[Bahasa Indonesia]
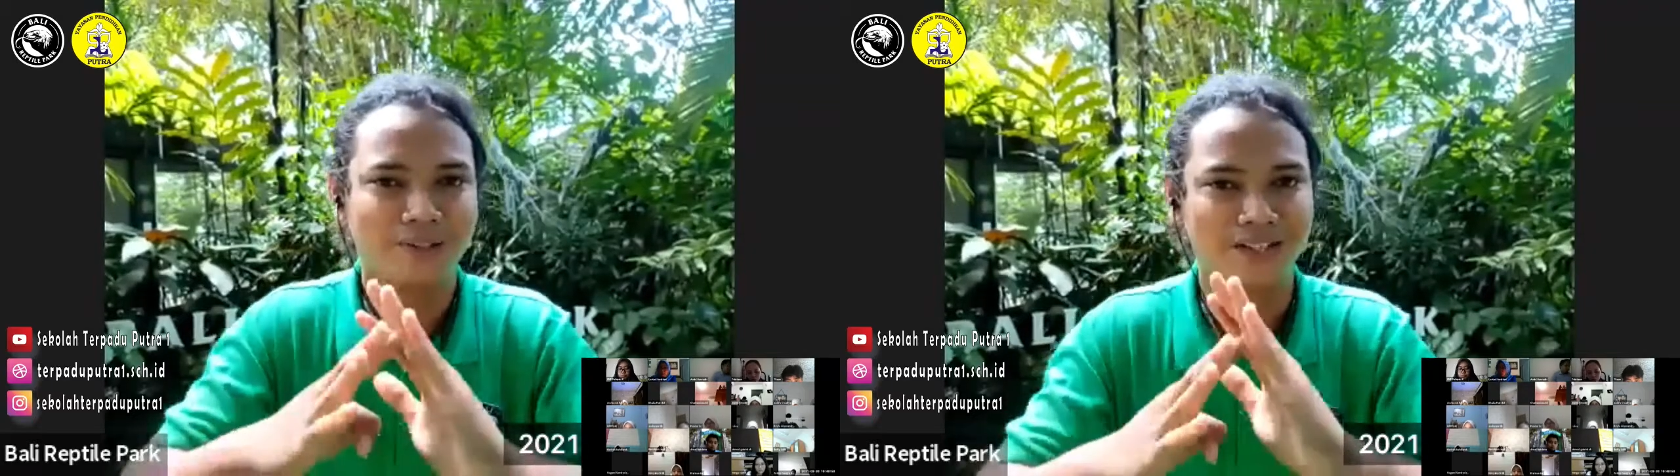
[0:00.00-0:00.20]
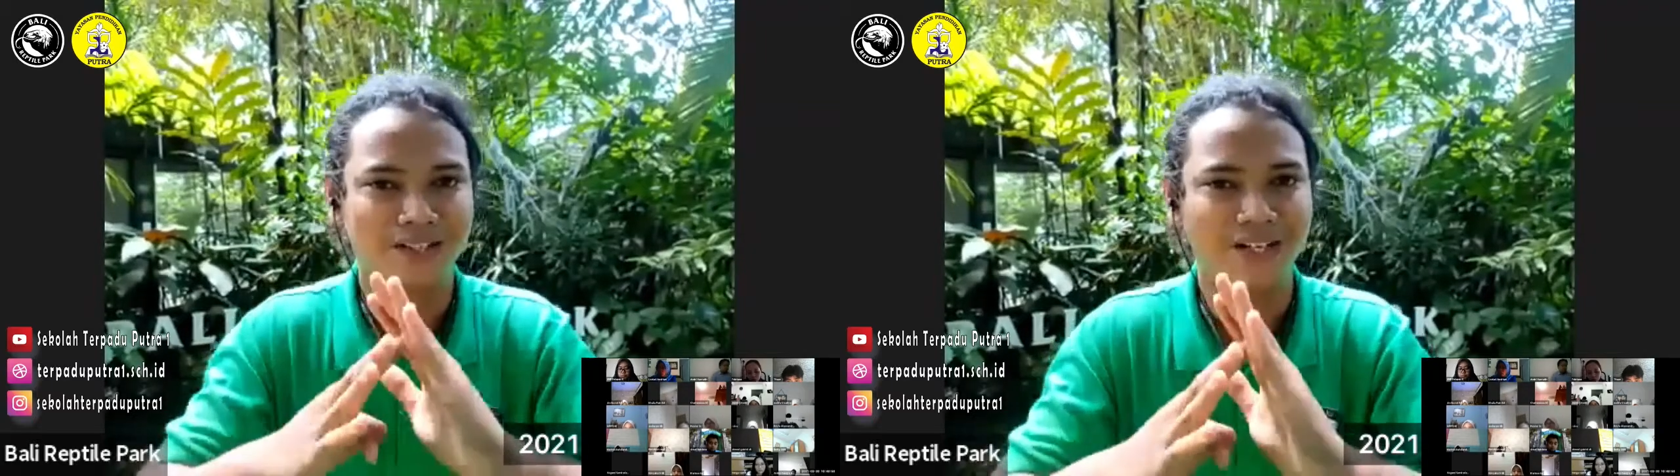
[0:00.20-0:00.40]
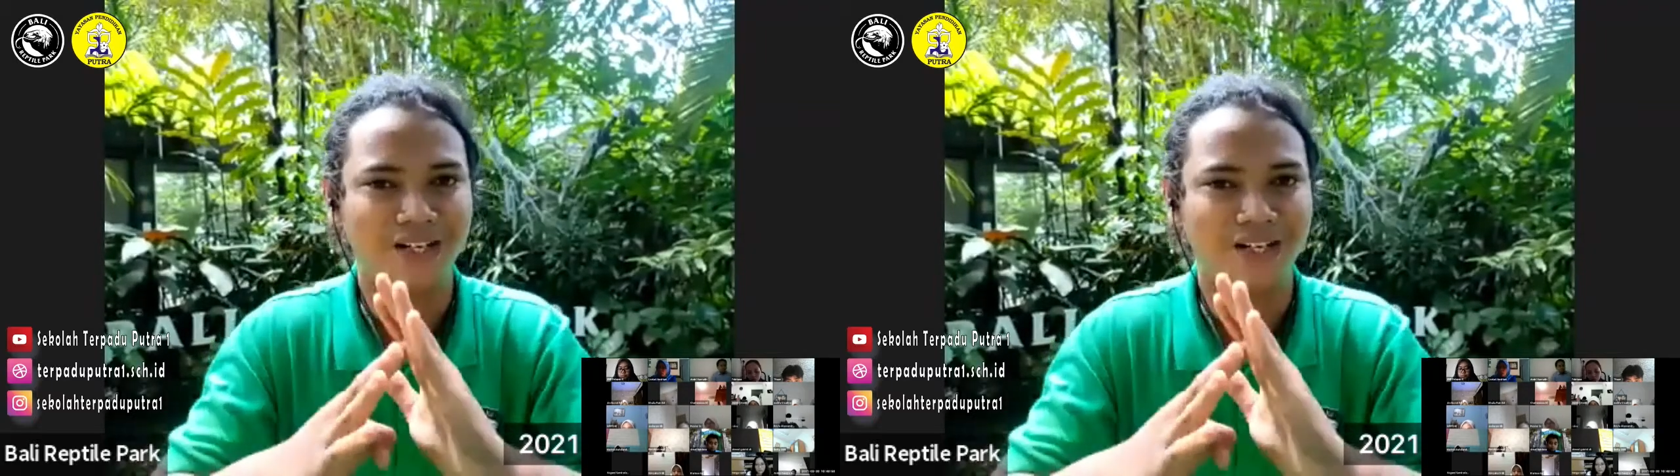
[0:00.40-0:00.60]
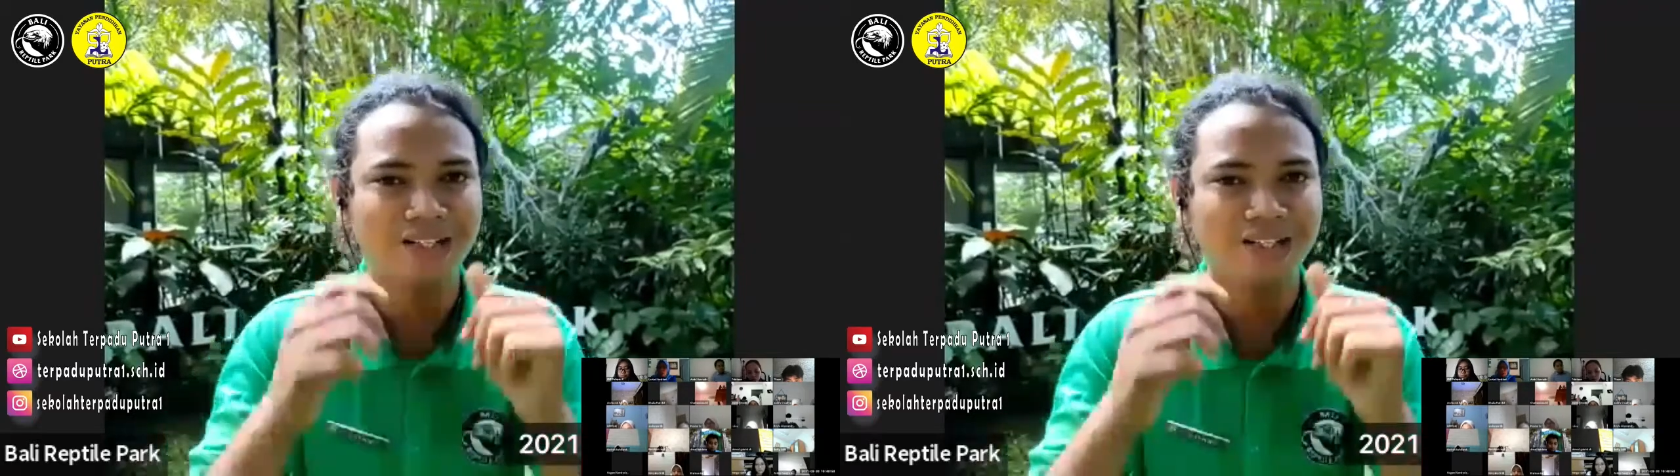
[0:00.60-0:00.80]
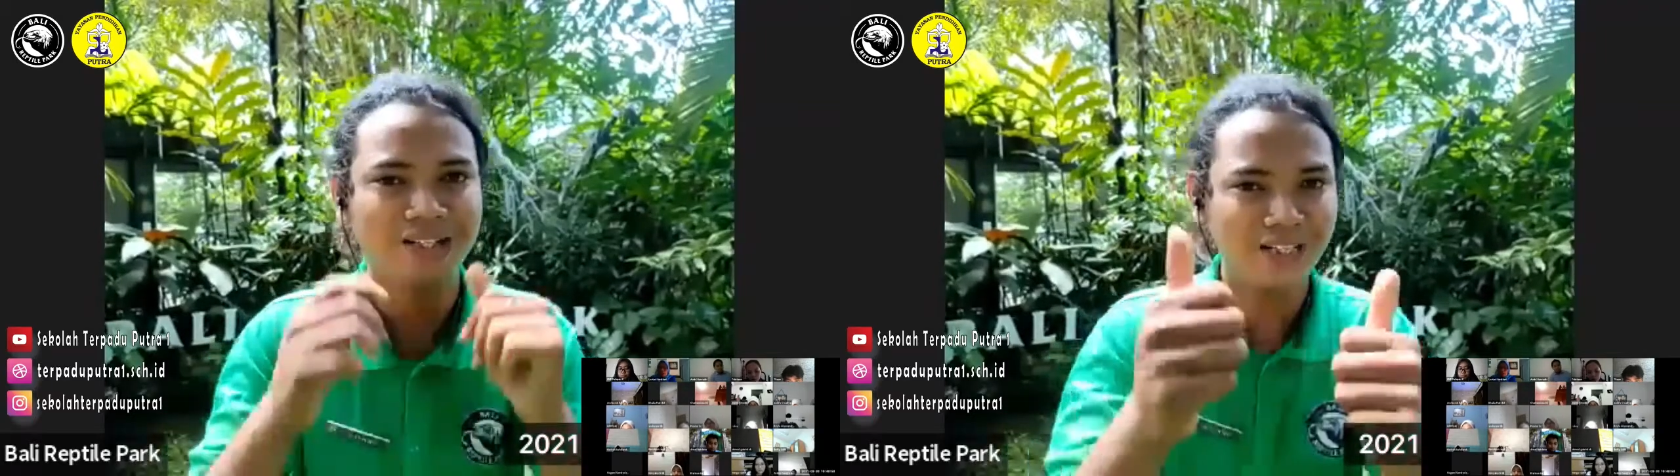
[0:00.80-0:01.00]
Nah,
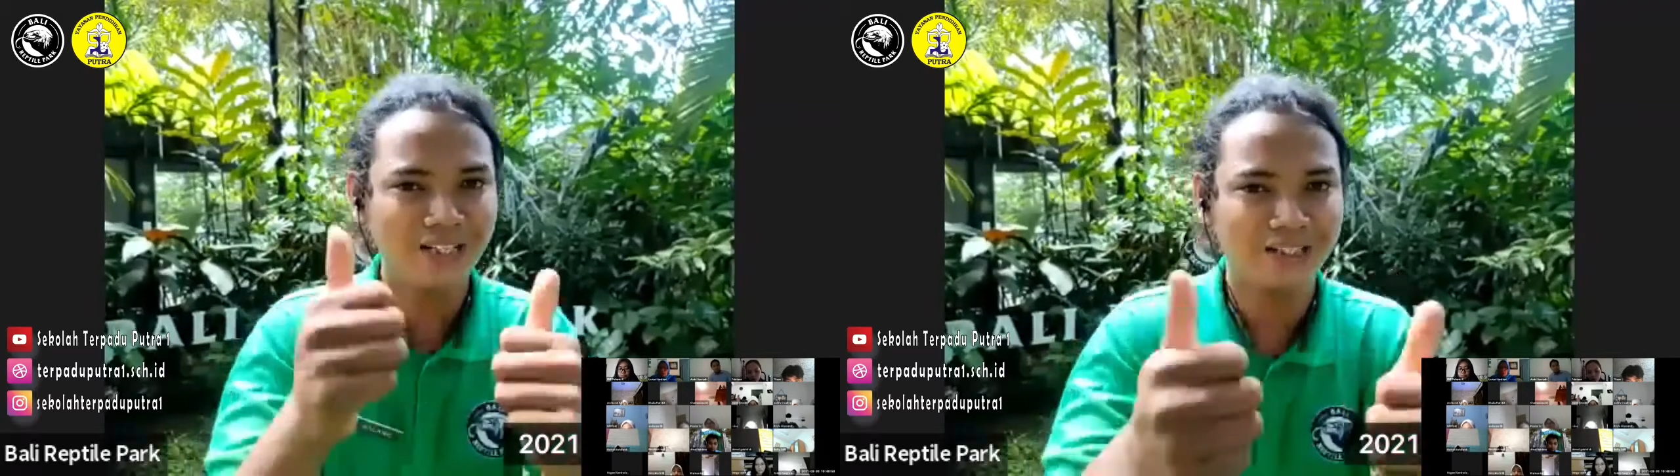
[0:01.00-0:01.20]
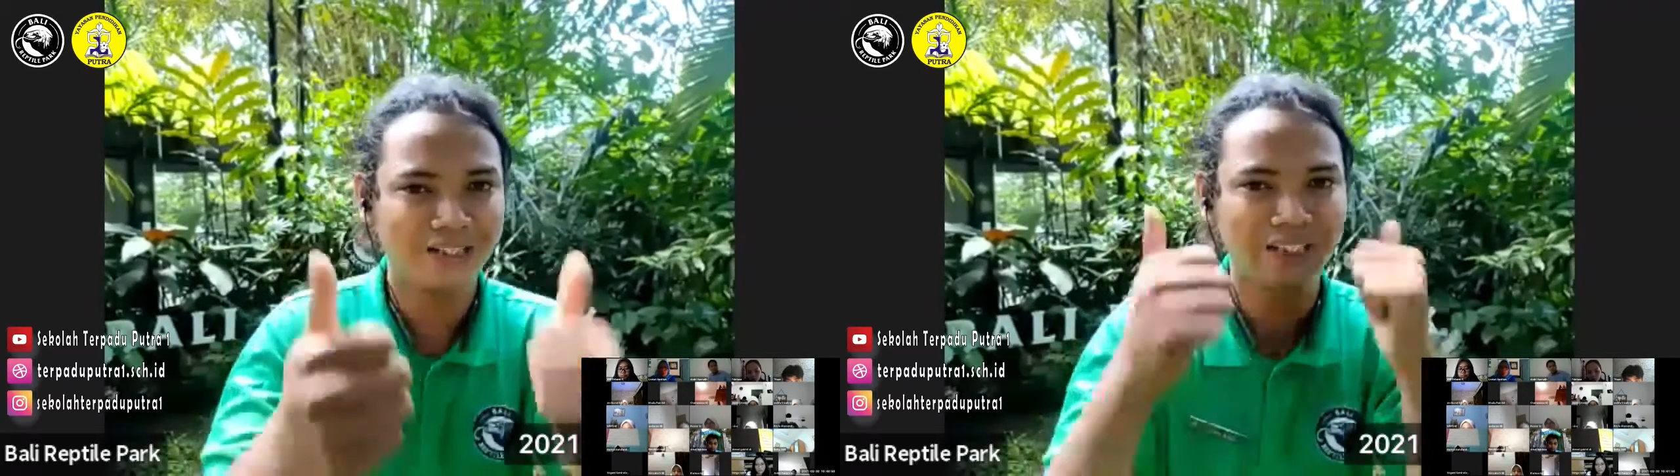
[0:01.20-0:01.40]
jadi ingat